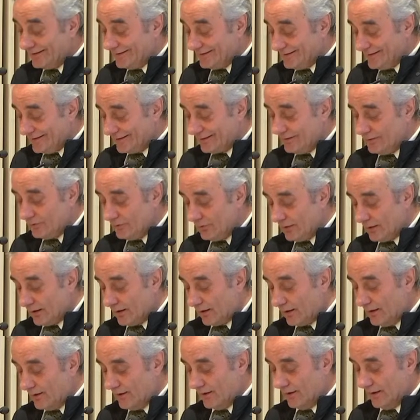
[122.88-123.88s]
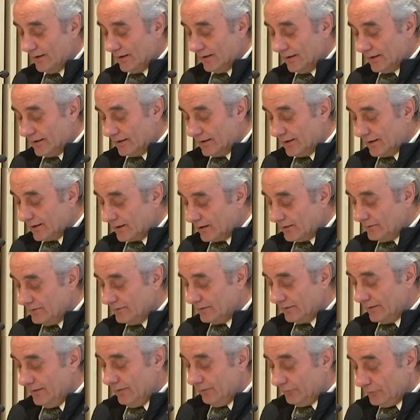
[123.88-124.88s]
territoires, car
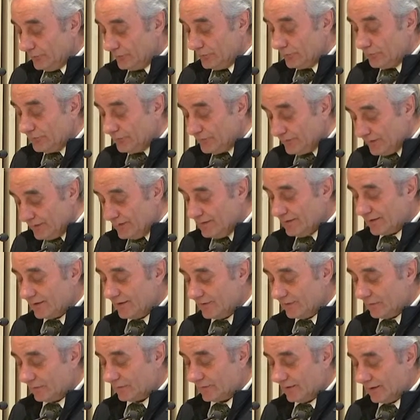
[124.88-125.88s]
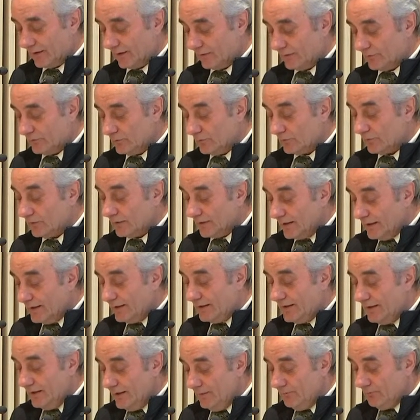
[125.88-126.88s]
il faut se fédérer sur ces questions, et
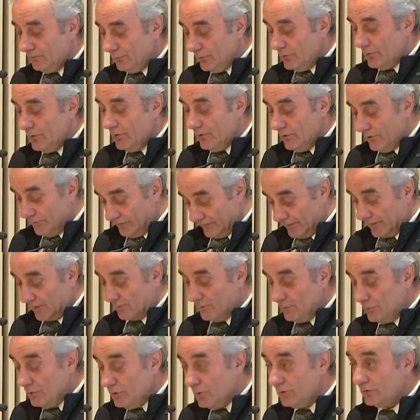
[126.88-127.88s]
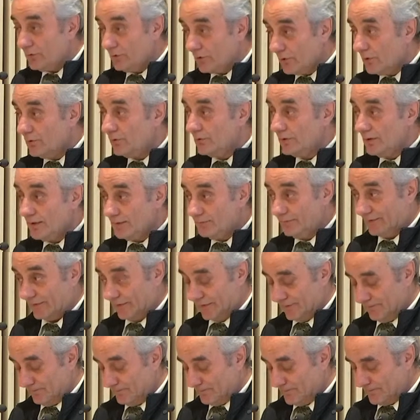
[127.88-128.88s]
qui peut le faire mieux que
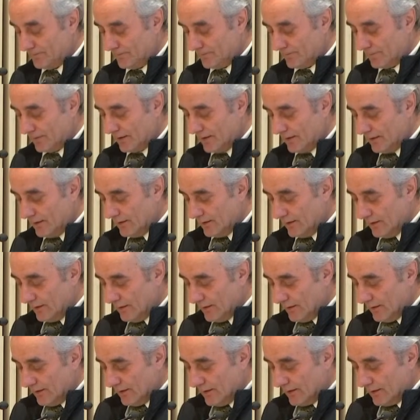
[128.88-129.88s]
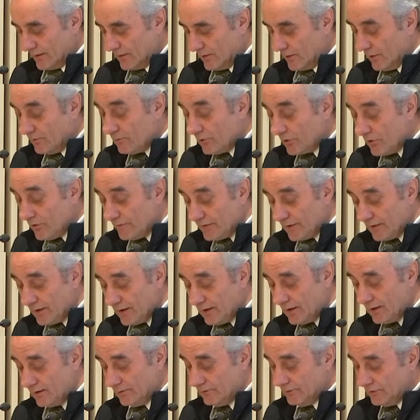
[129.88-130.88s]
l'AMSTI comme on le
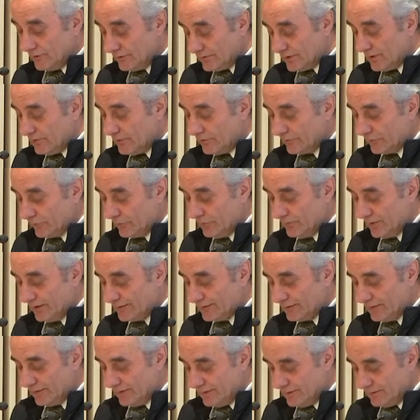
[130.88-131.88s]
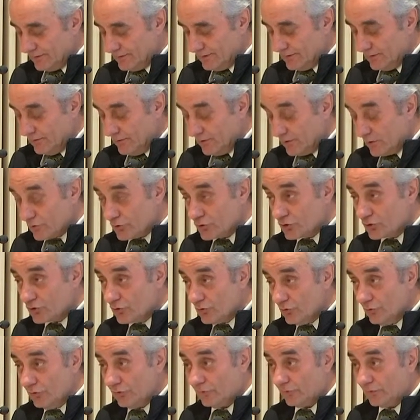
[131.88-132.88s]
verra notamment ce matin,
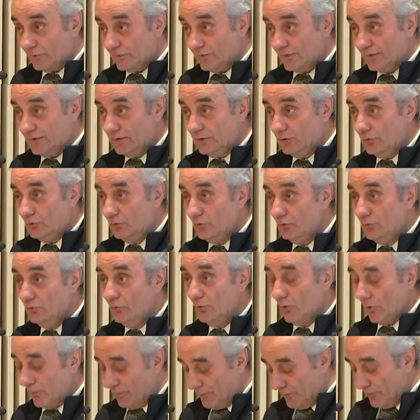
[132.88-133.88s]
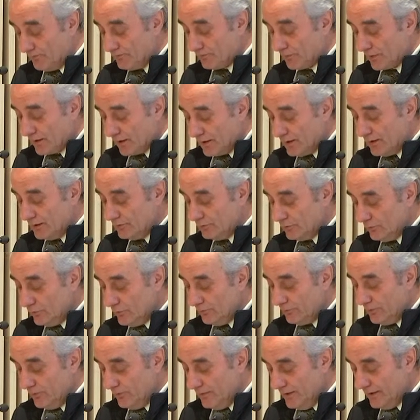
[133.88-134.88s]
l'enjeu se situe au plus près de nos
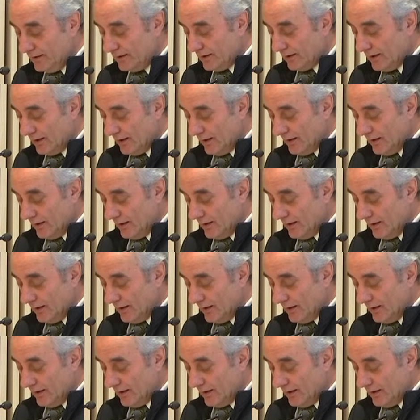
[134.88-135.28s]
publics.